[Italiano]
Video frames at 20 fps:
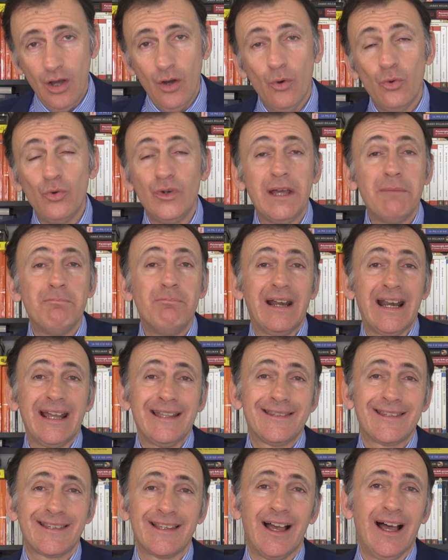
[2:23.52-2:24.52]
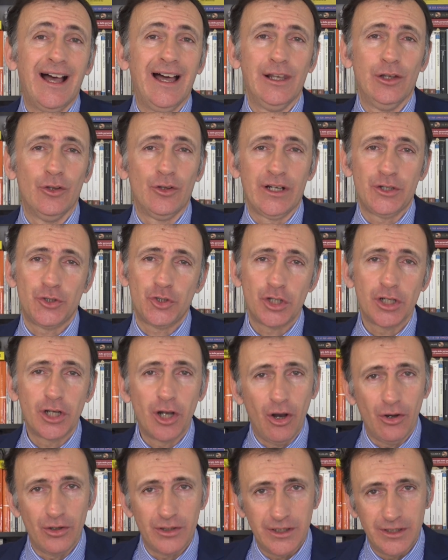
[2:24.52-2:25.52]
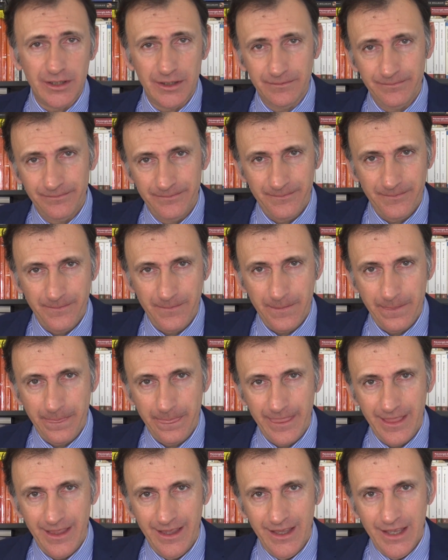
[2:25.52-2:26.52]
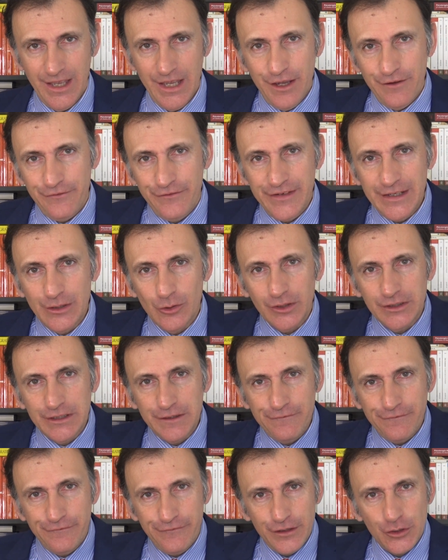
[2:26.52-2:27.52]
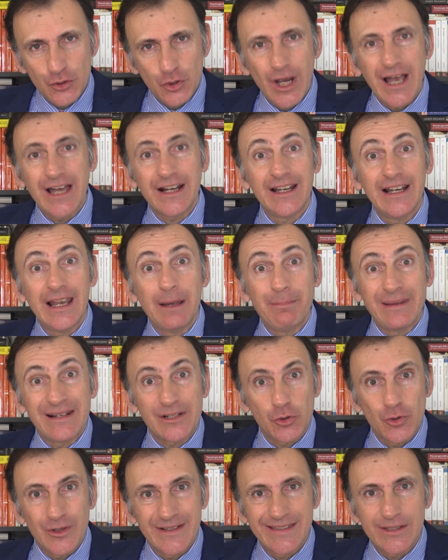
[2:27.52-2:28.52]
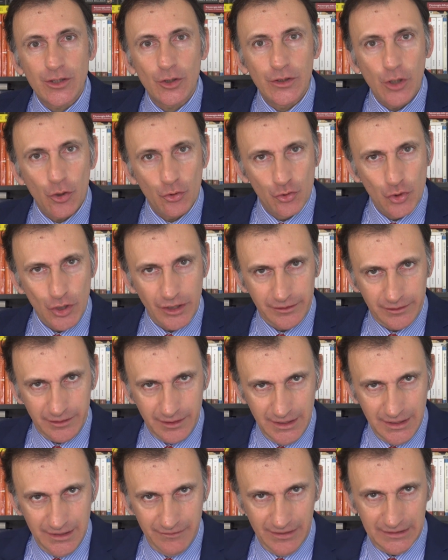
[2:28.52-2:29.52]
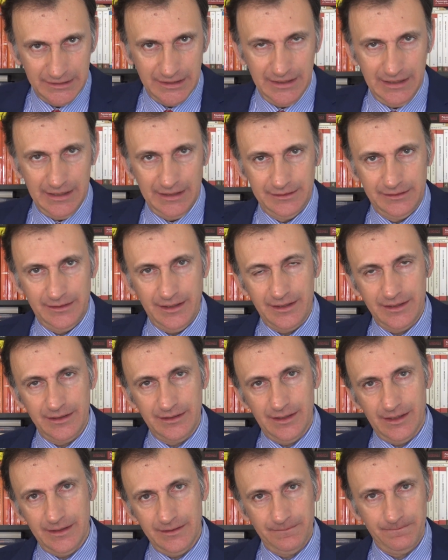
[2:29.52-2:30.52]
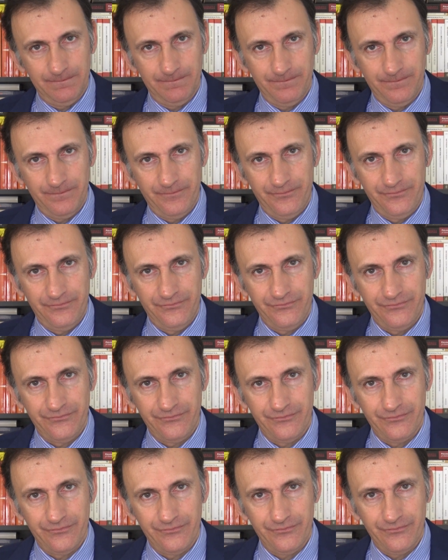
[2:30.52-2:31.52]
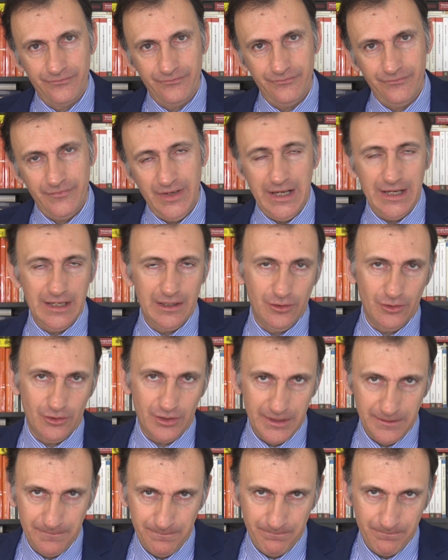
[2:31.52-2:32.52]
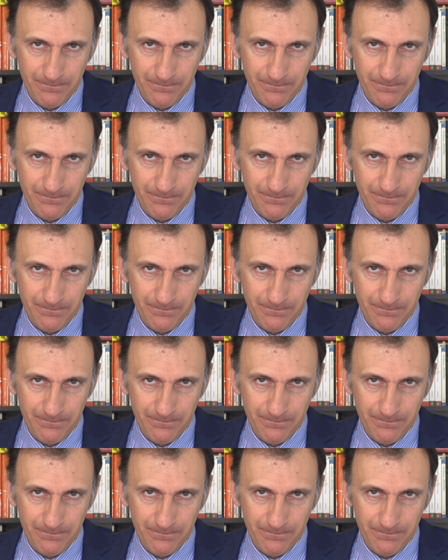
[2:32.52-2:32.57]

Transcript: un'ebbrezza allora ci coglie, fino ad inficiare la percezione oggettiva dell'alterità. E allora,